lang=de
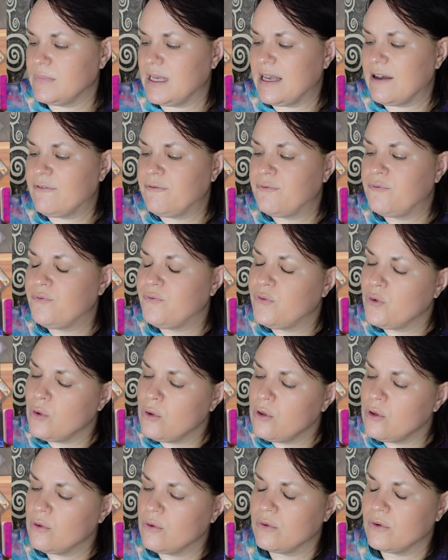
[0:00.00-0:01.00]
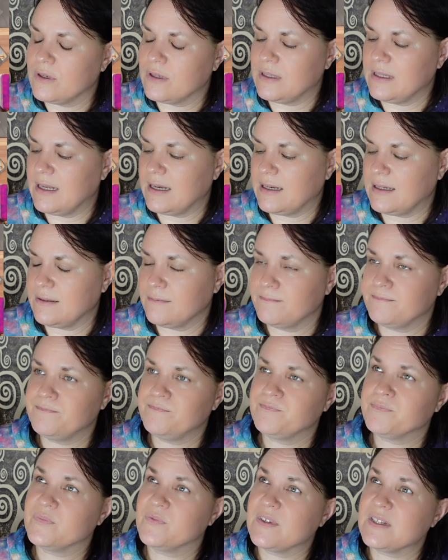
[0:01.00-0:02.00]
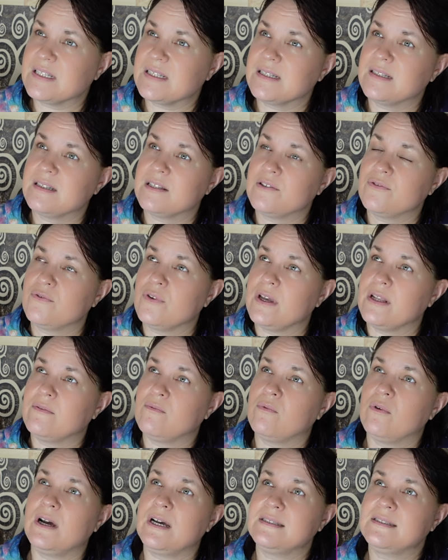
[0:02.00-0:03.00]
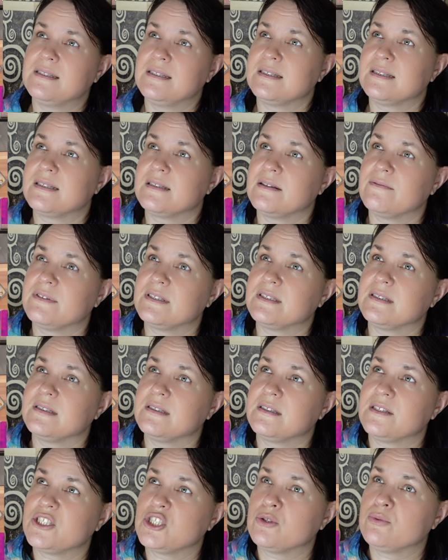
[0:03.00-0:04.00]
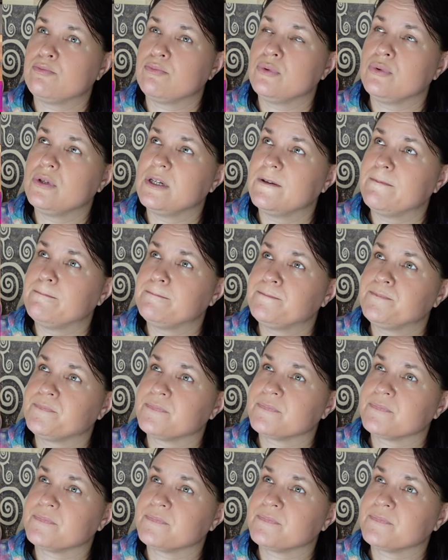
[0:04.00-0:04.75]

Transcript: Erfüllung, nach, was ist das für ein Wort jetzt da, was ich da spüre?